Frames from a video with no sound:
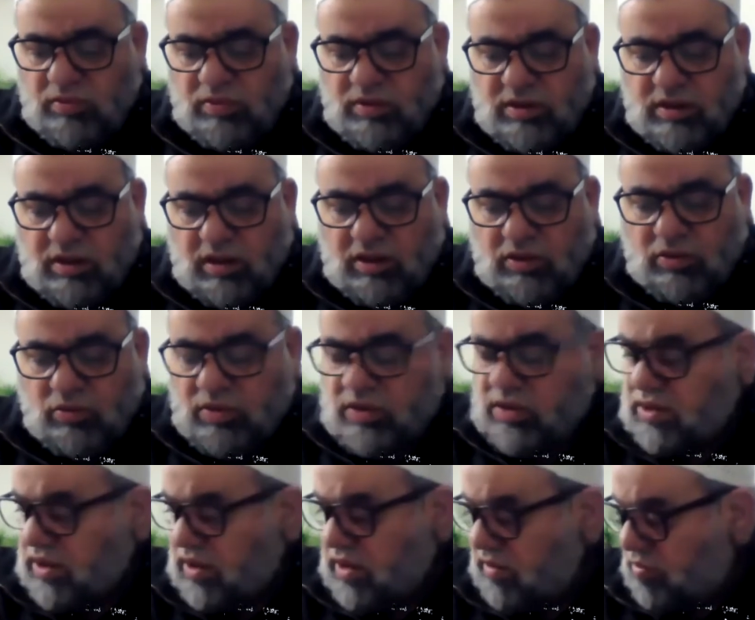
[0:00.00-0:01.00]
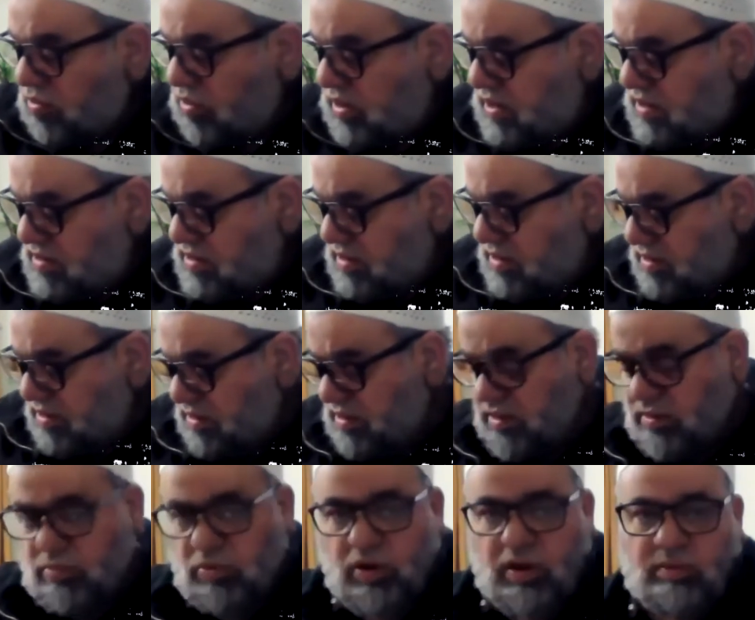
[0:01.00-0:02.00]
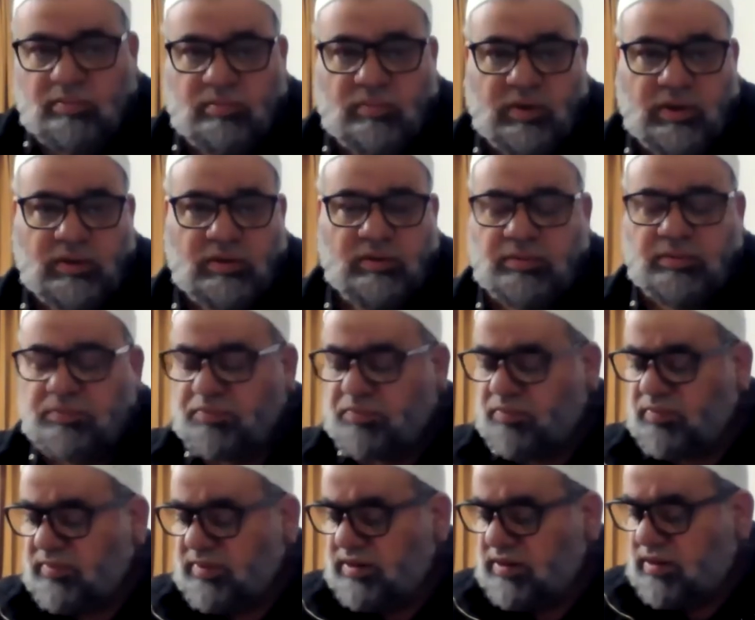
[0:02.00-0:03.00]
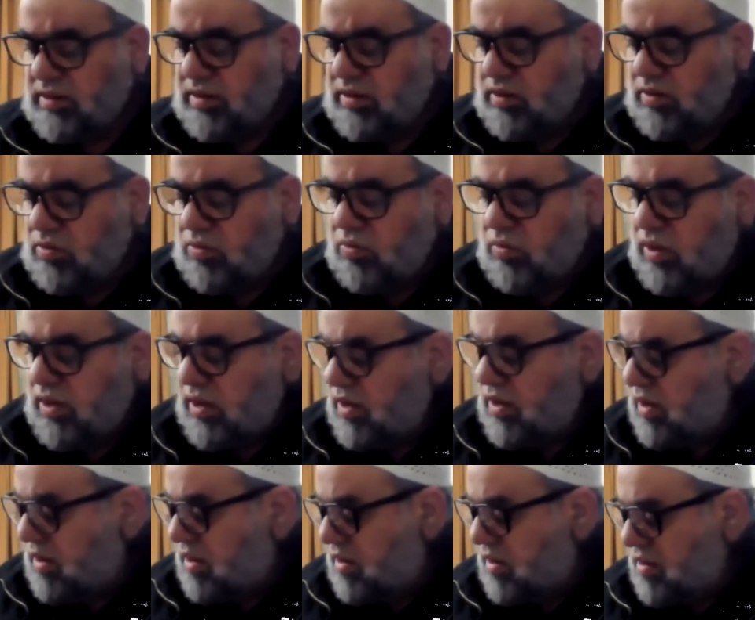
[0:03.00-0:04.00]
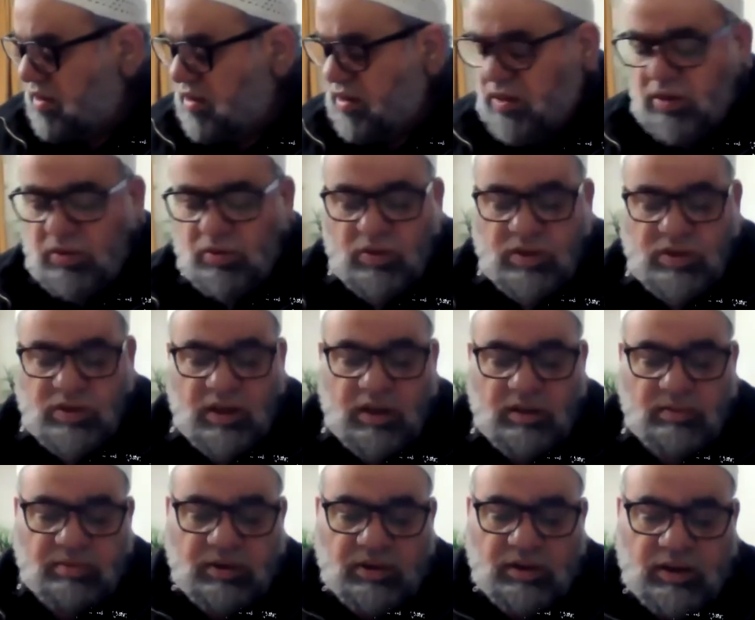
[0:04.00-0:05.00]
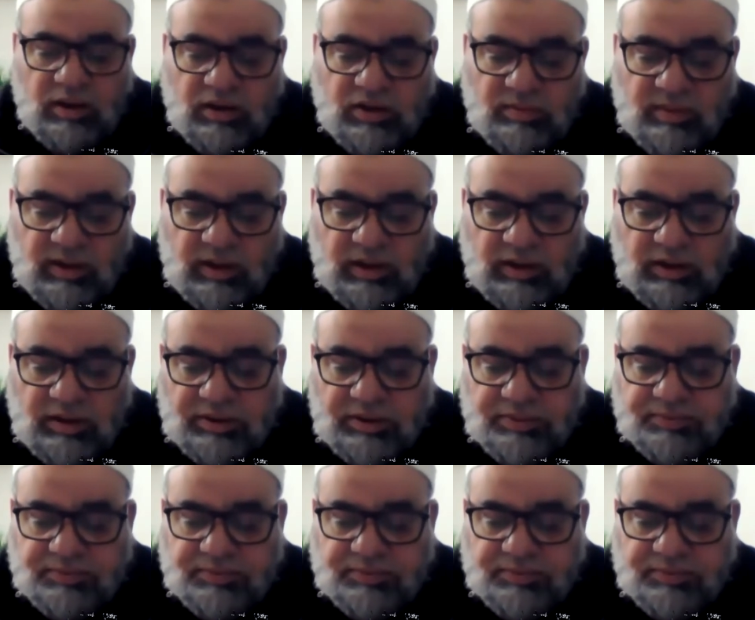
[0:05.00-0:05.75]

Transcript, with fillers: والصلاة والسلام على سيدنا محمد وعلى آله وصحبه أجمعين